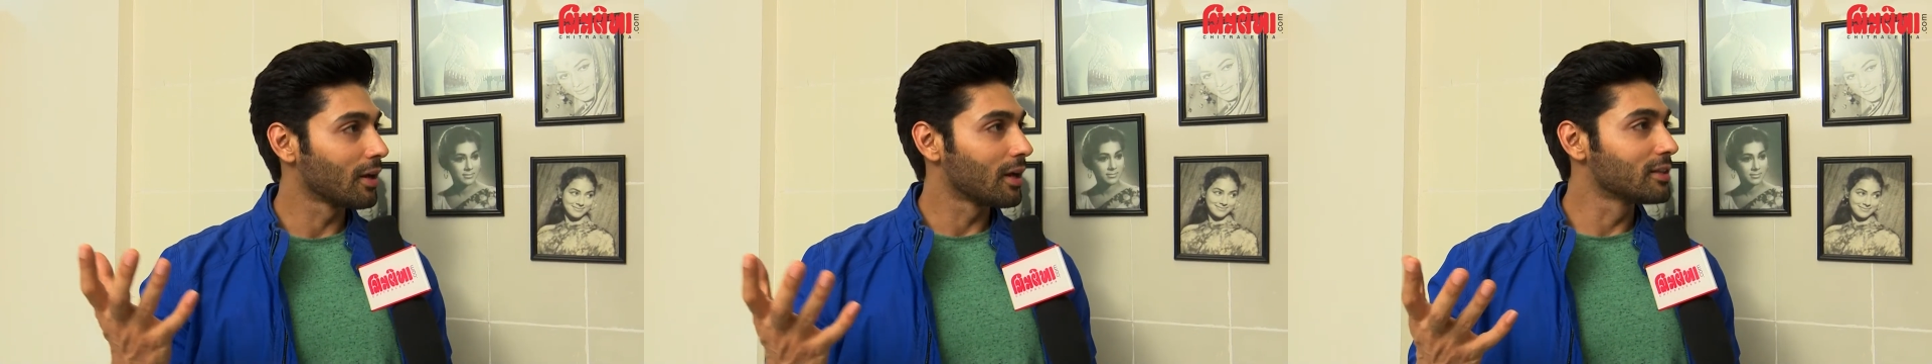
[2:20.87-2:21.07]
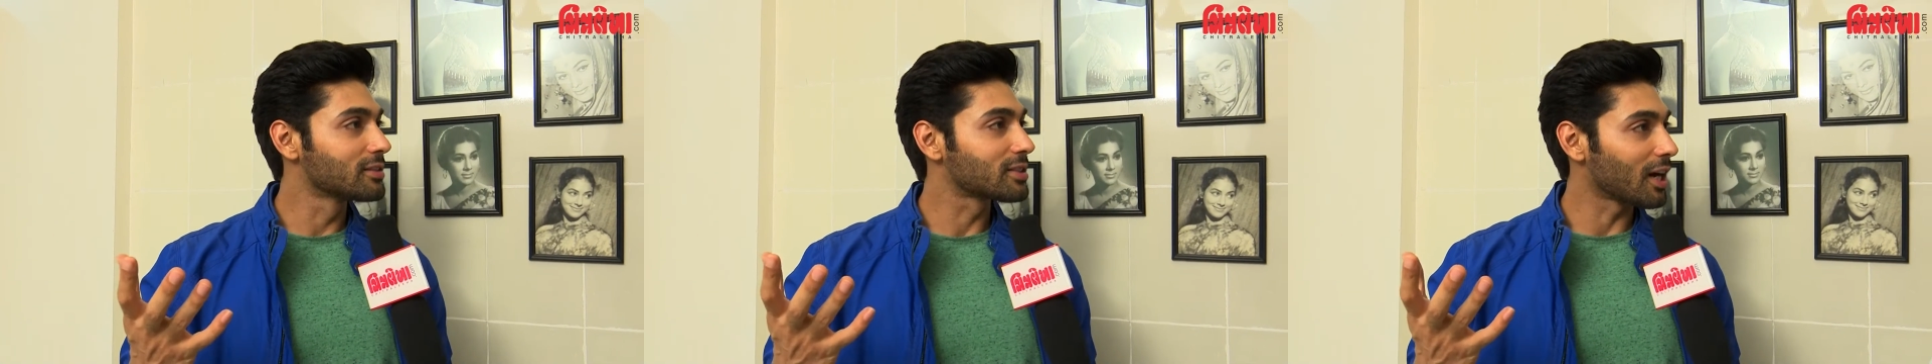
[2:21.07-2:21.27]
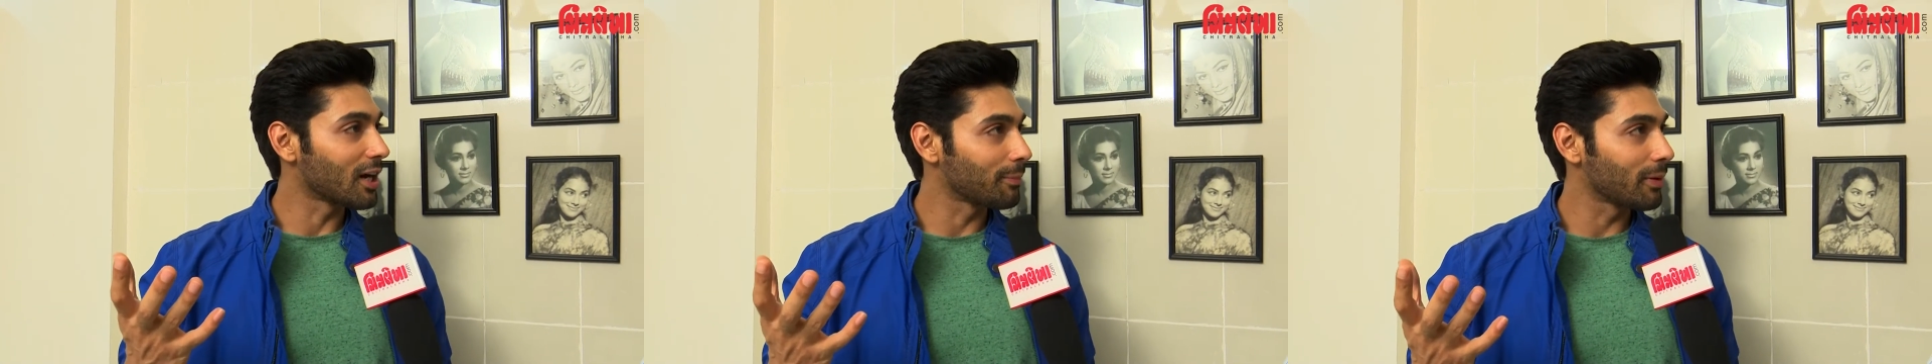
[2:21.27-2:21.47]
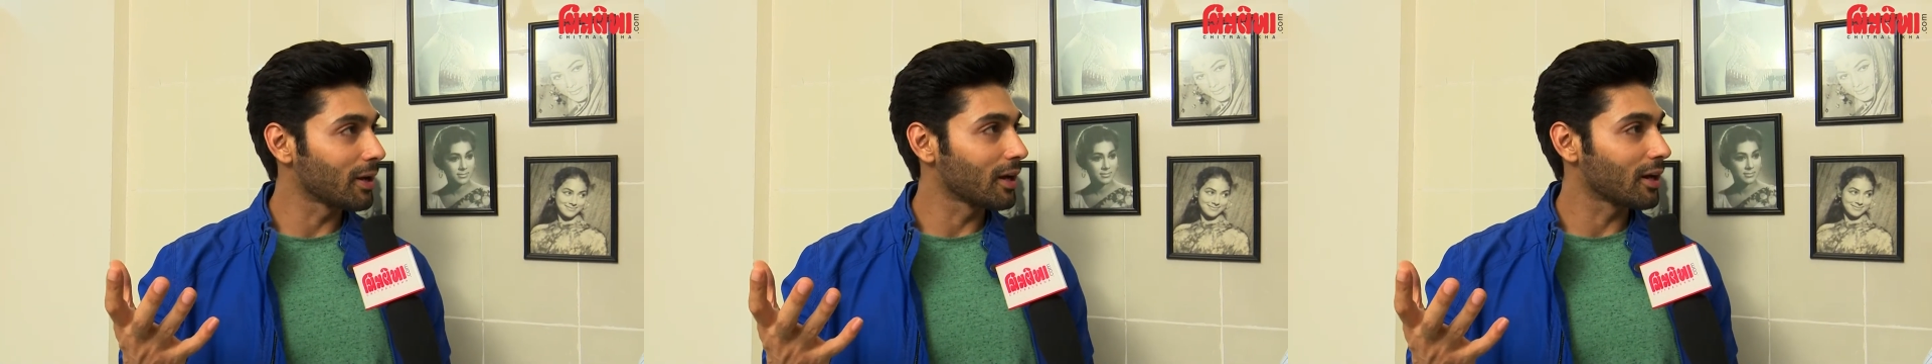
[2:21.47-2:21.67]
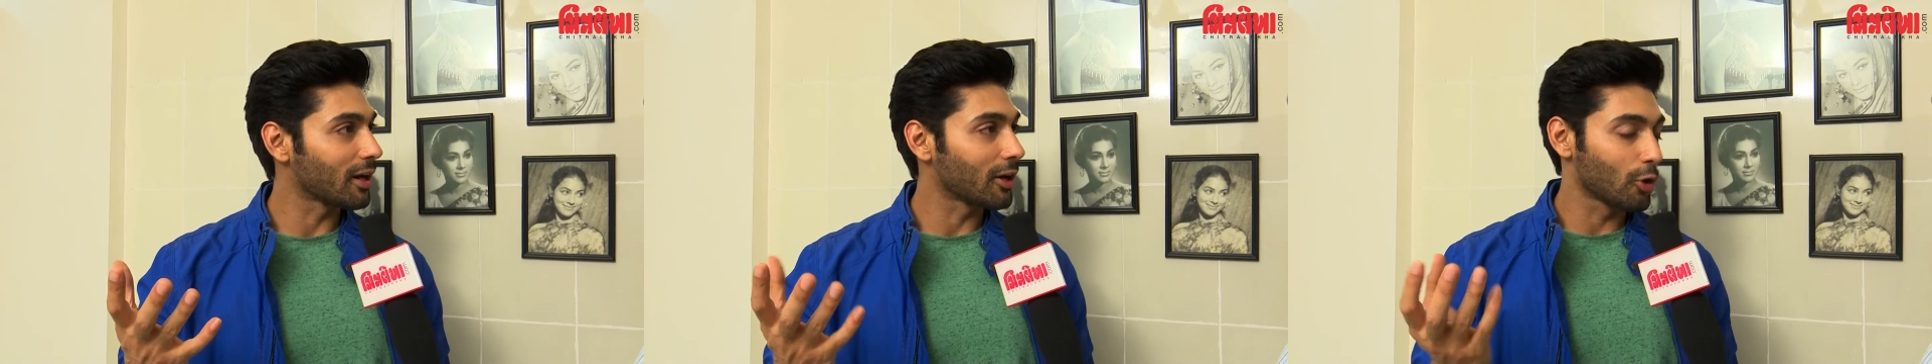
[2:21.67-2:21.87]
इंसान प्ले
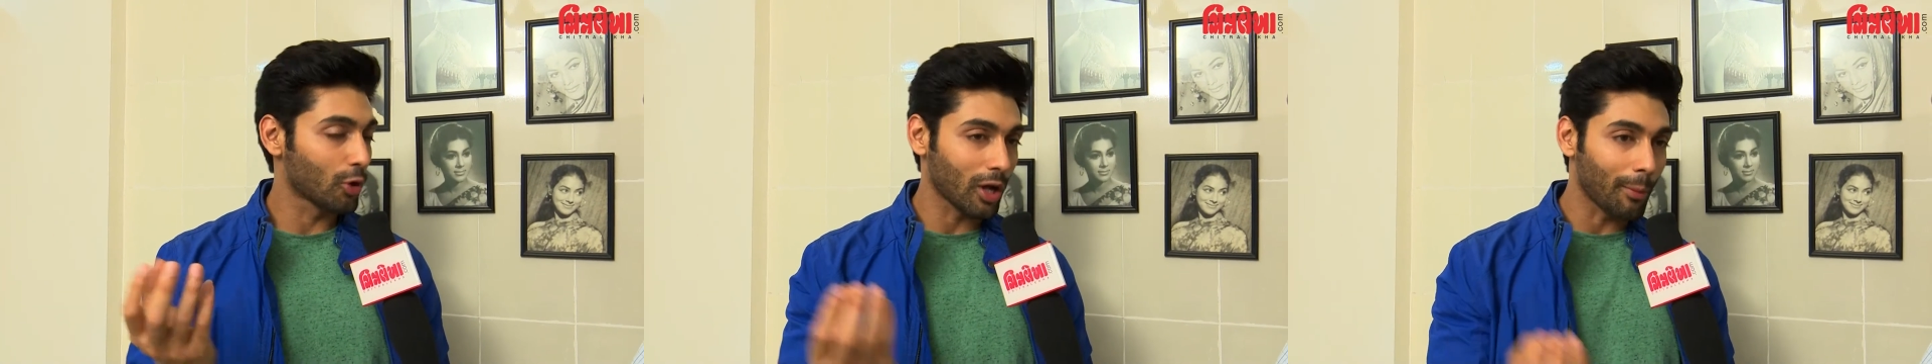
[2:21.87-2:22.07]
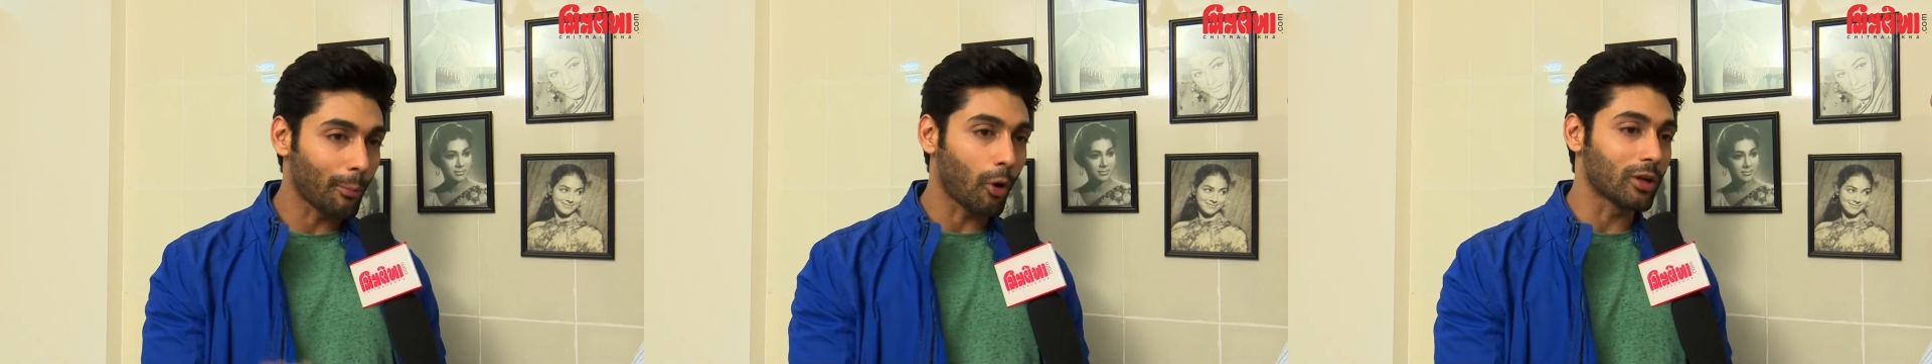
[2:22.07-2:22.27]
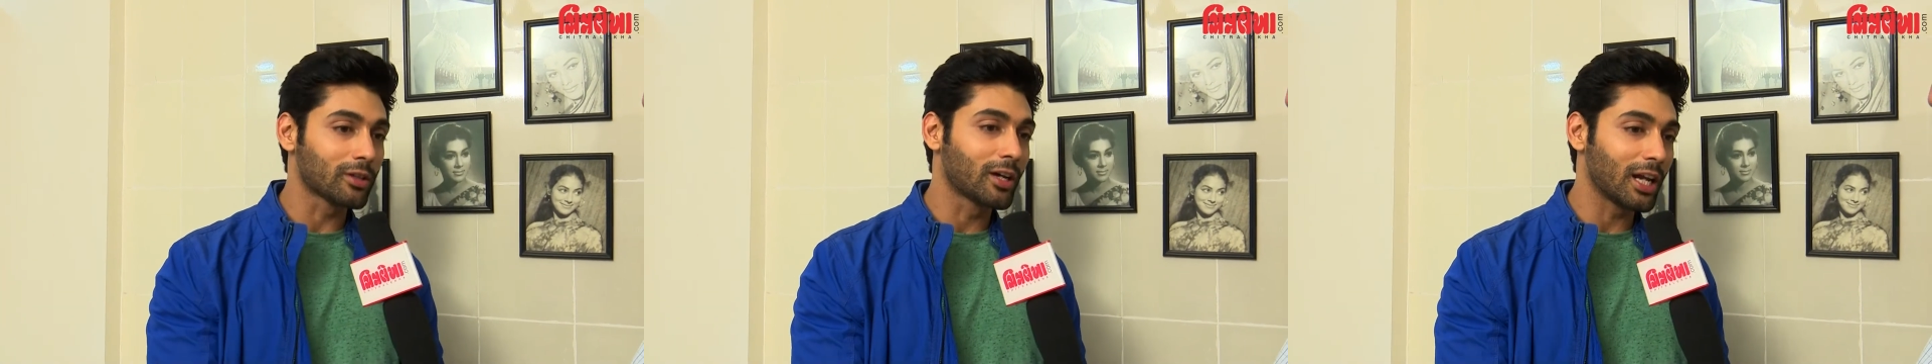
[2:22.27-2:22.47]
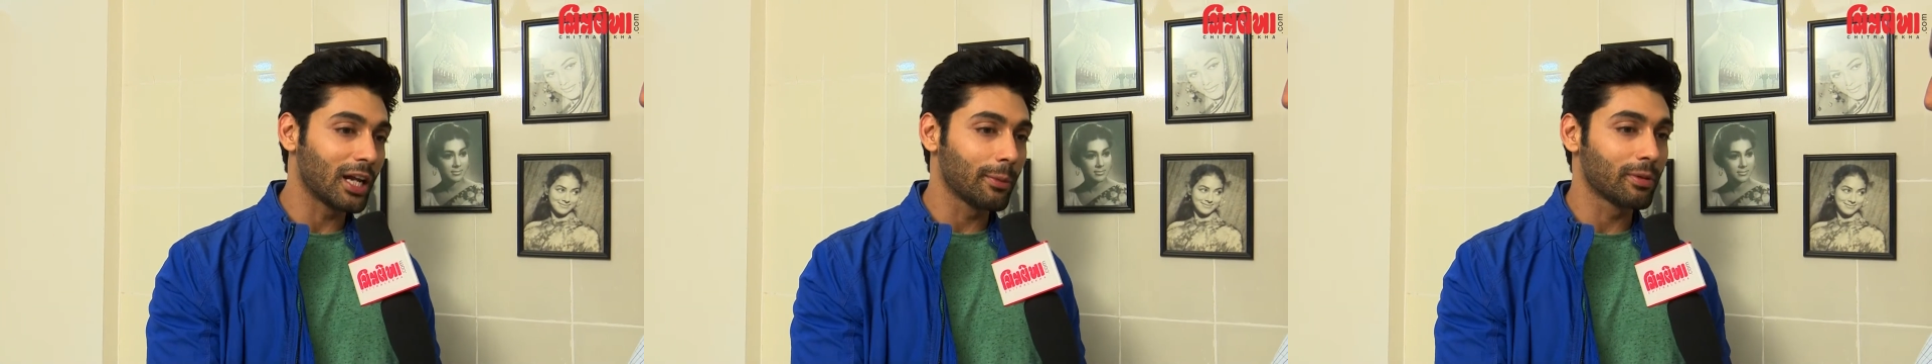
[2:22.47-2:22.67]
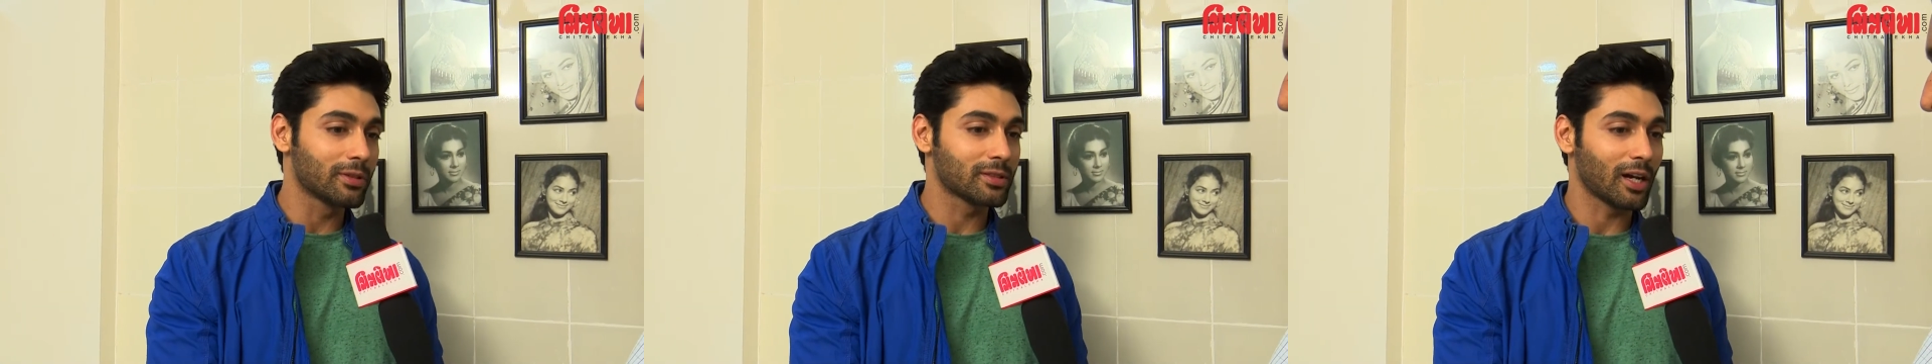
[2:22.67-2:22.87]
कर रहे हो या बहुत
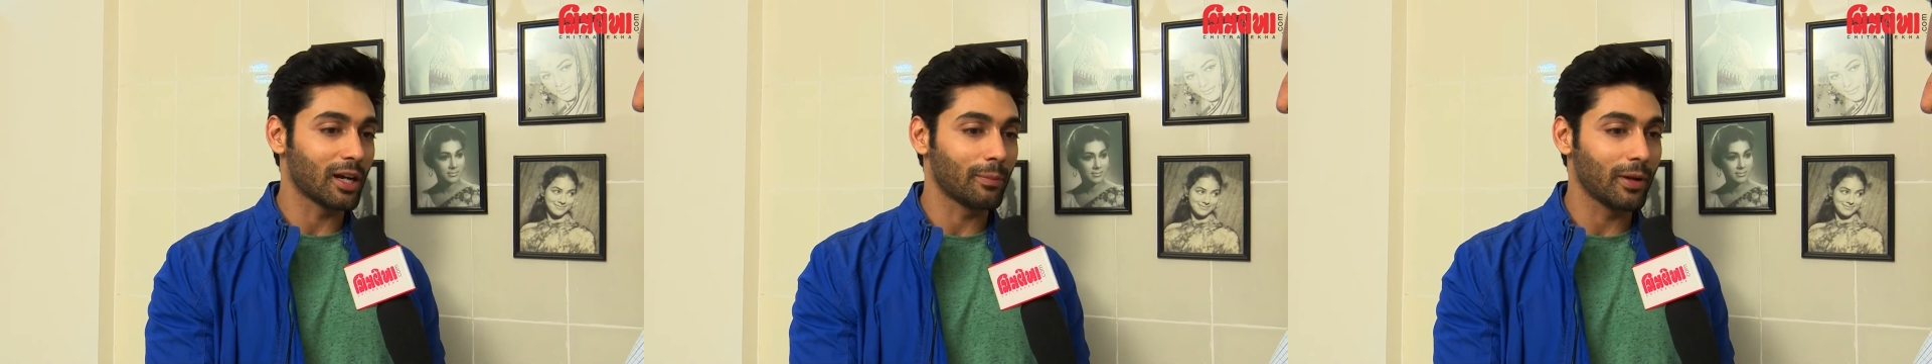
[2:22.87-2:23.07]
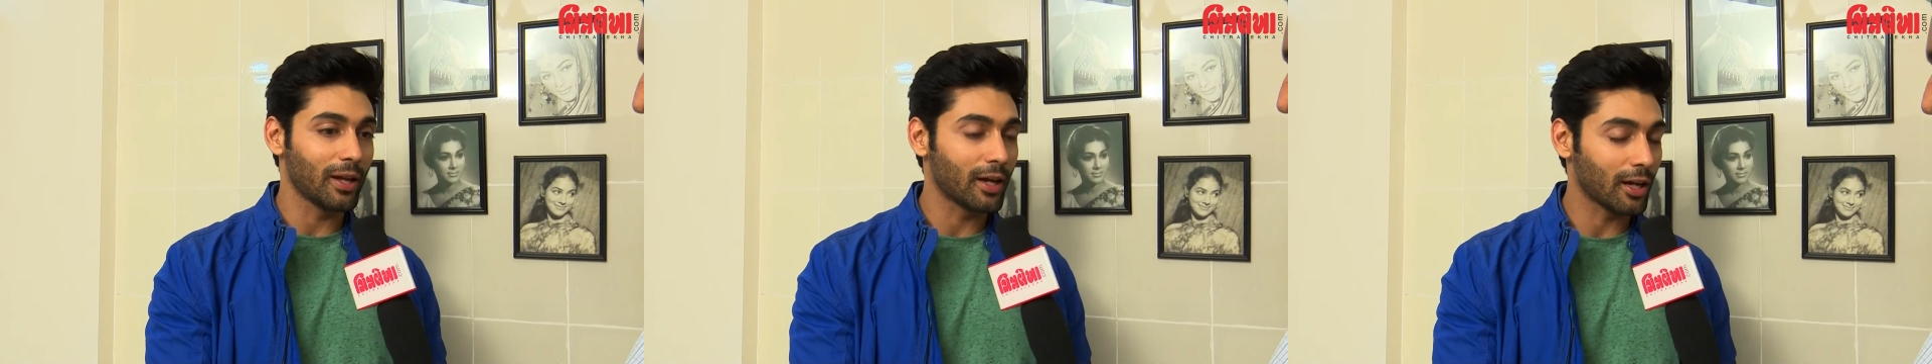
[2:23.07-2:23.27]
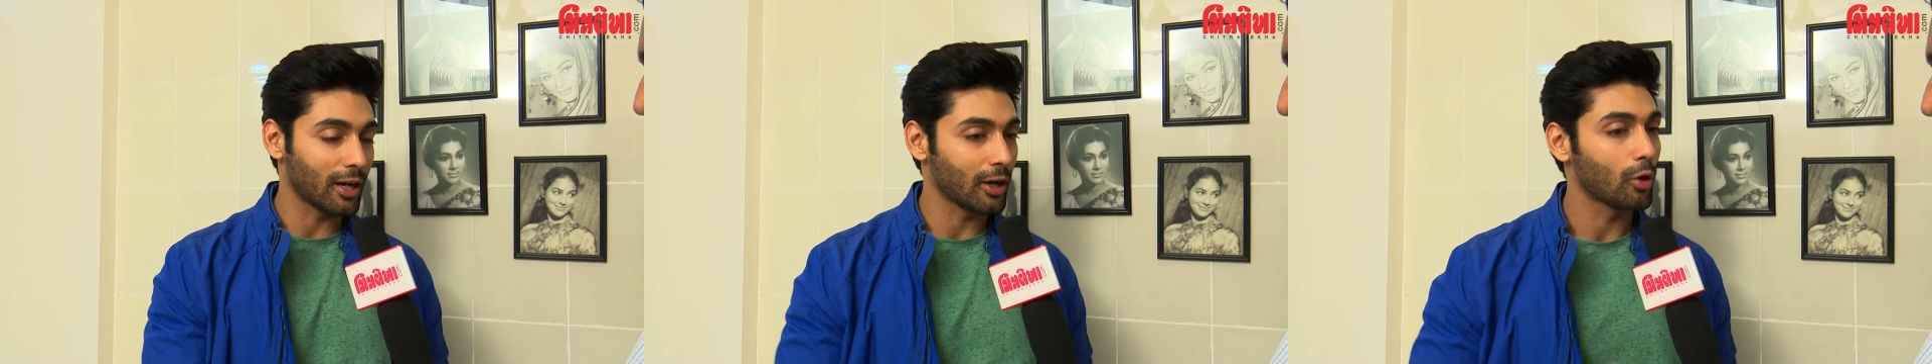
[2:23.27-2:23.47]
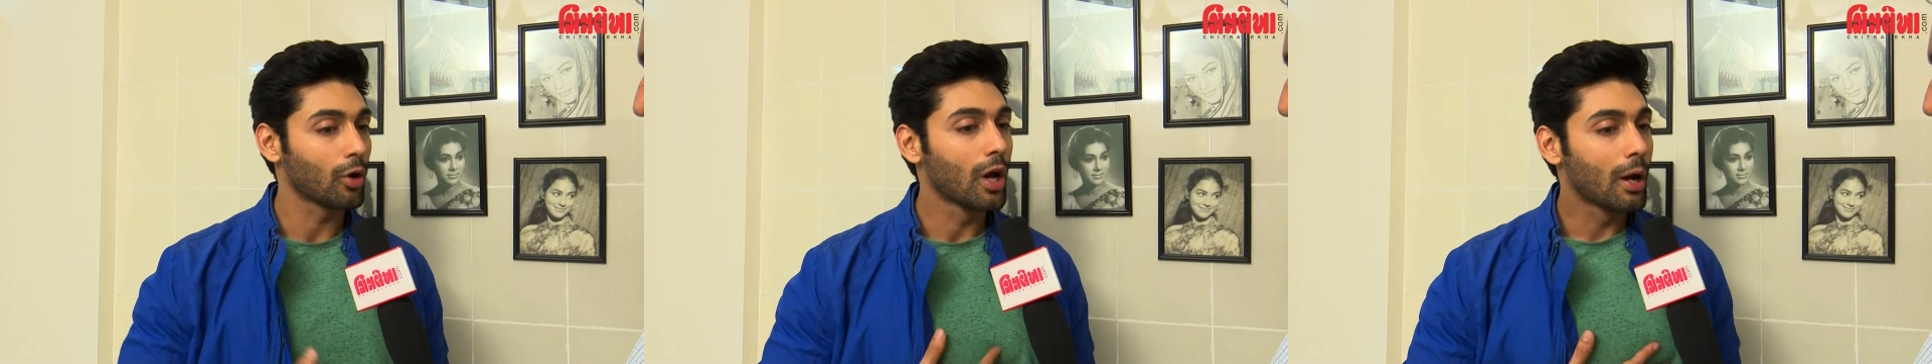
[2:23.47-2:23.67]
गरीब इंसान प्ले कर रहे हो